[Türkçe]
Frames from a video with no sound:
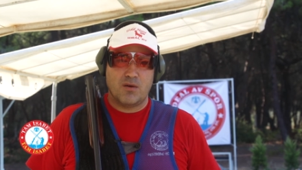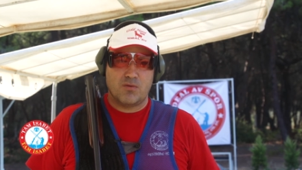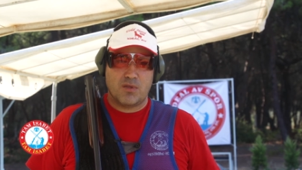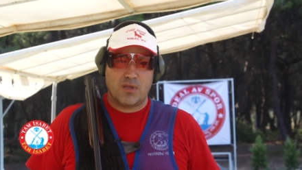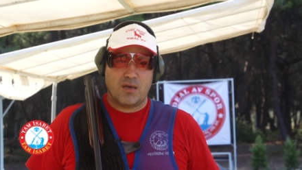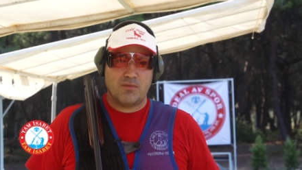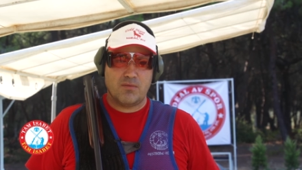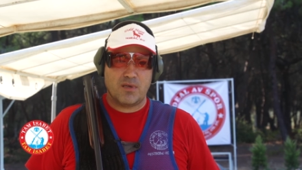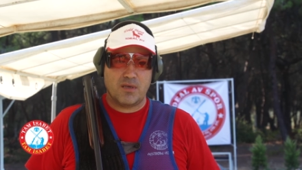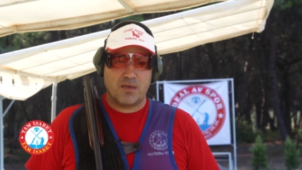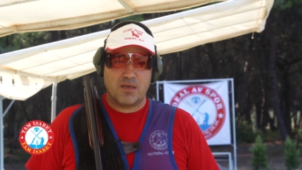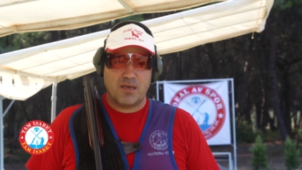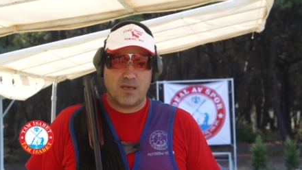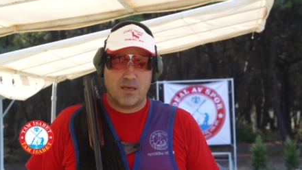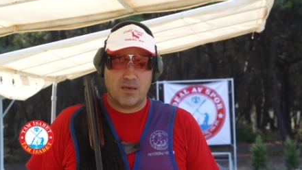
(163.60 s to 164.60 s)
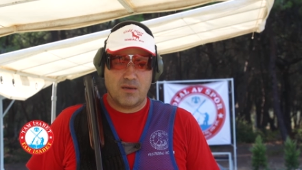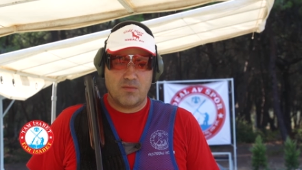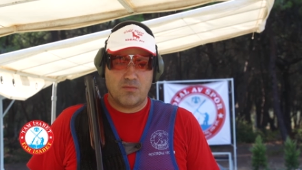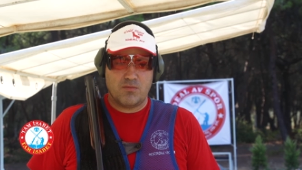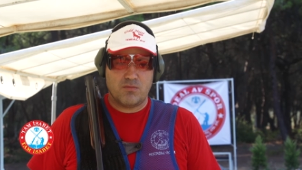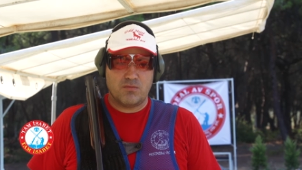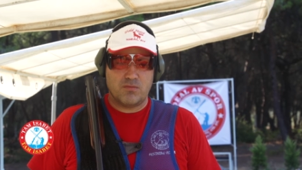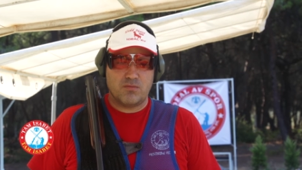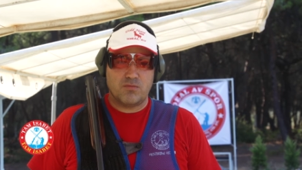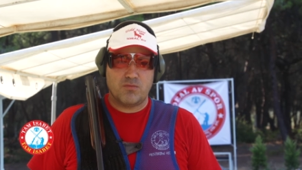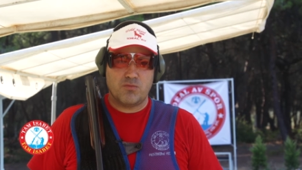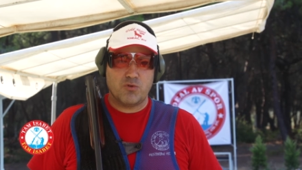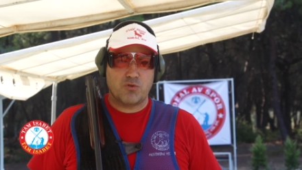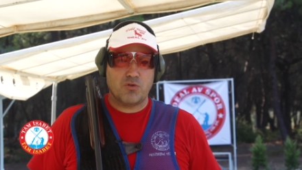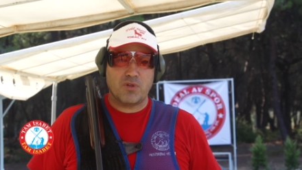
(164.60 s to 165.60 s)
Tabii e,
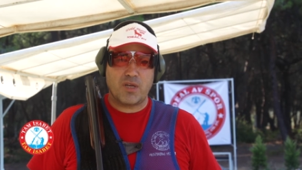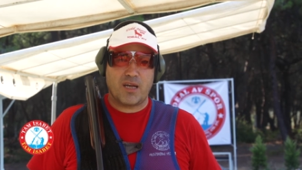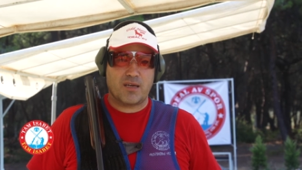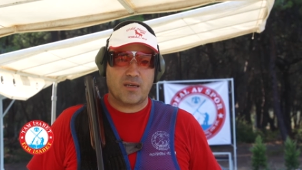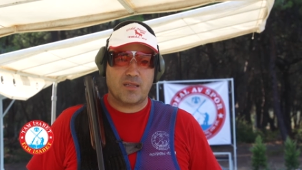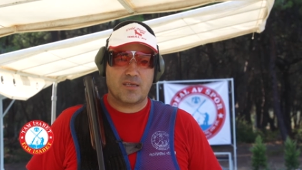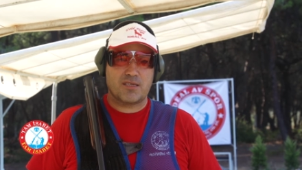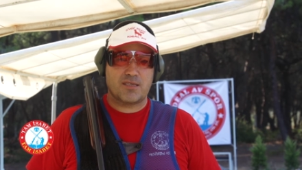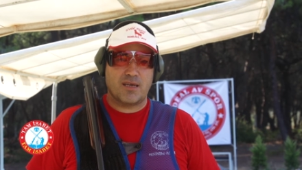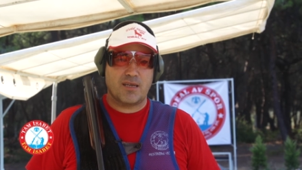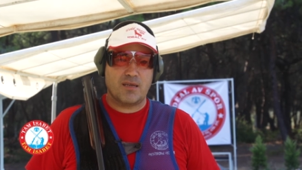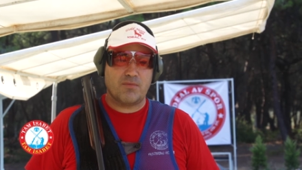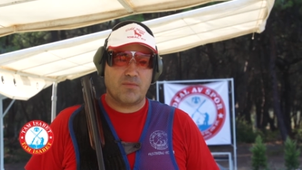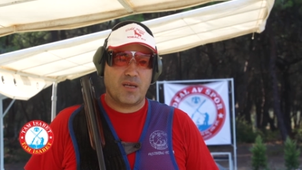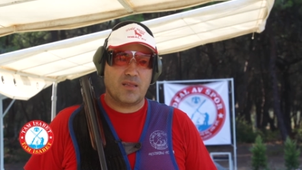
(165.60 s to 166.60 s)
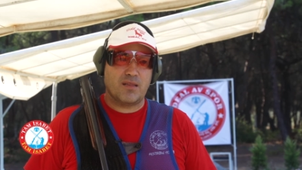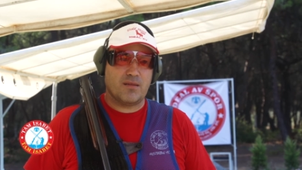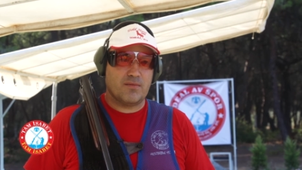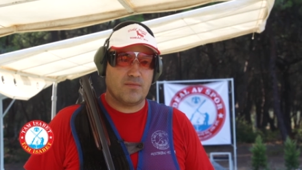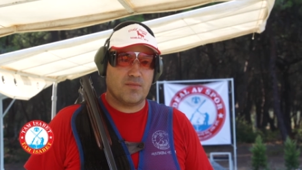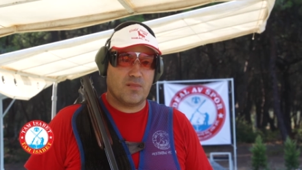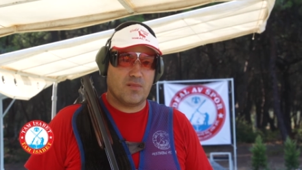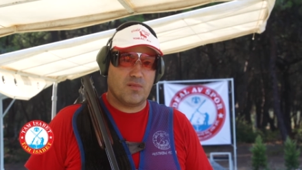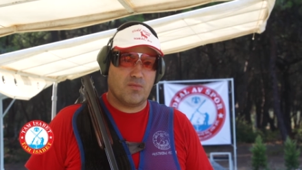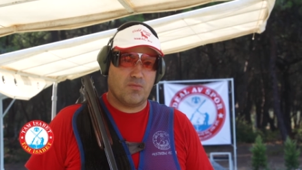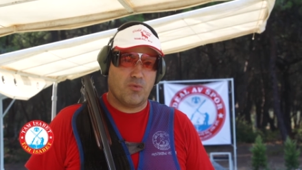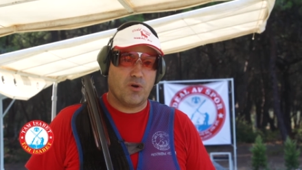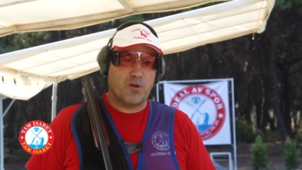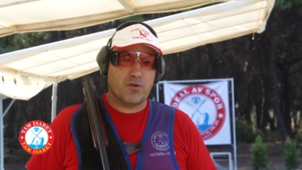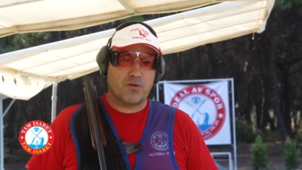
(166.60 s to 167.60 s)
bütün arkadaşları ben
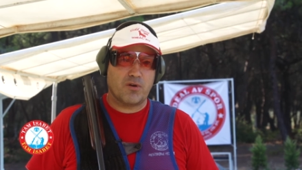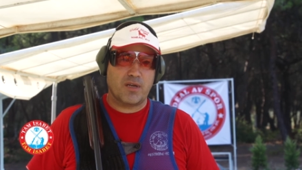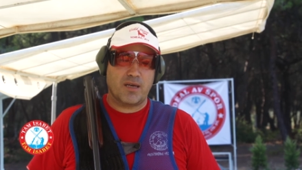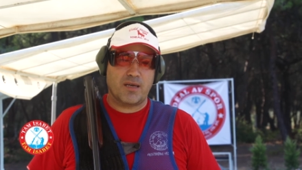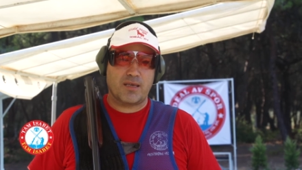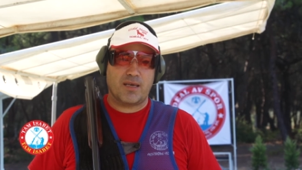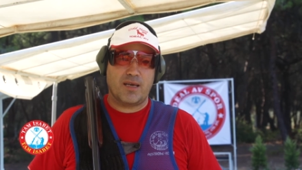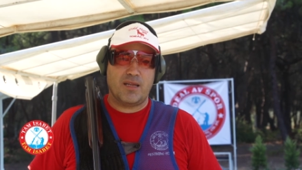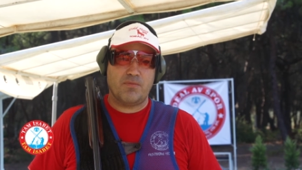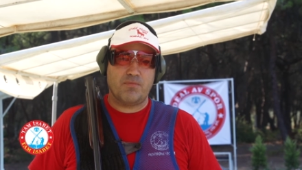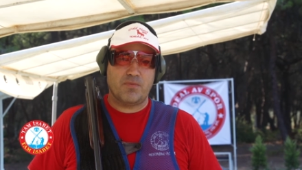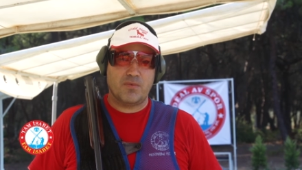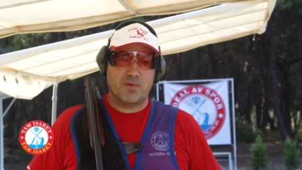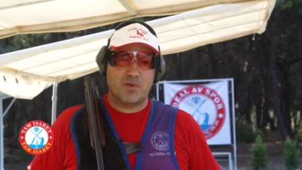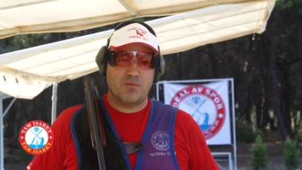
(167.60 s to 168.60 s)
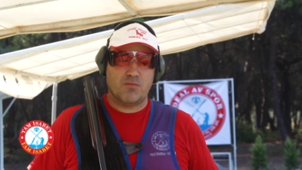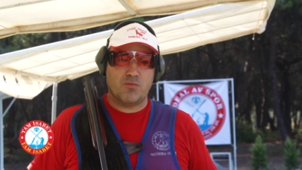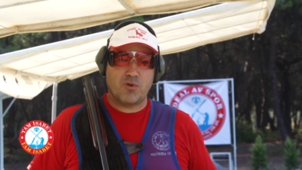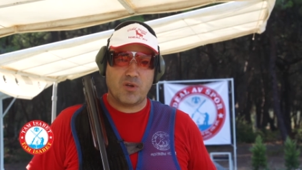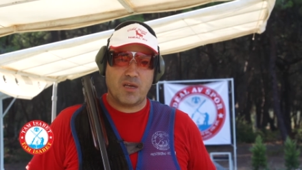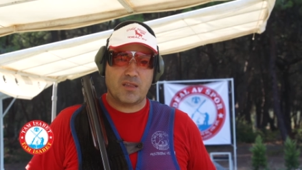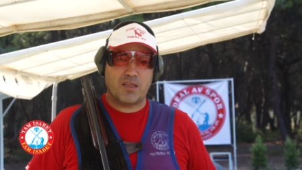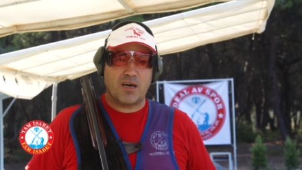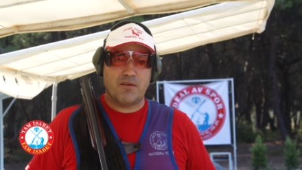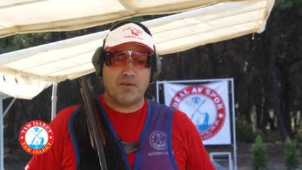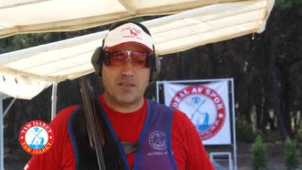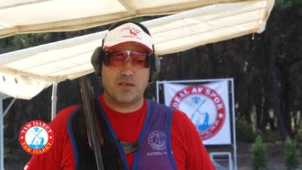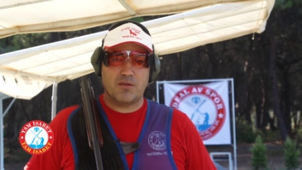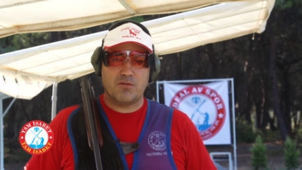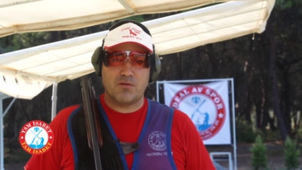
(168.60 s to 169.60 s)
poligona gelip buraya
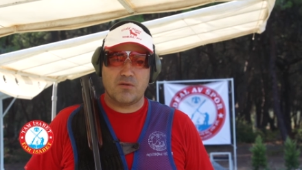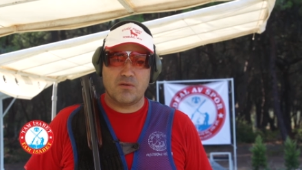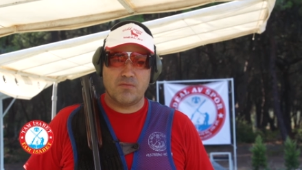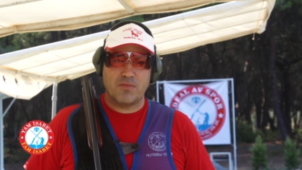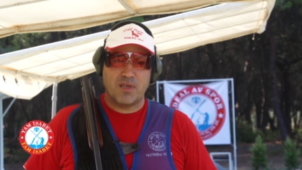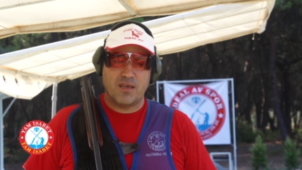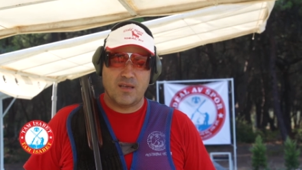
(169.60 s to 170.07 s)
davet ediyorum.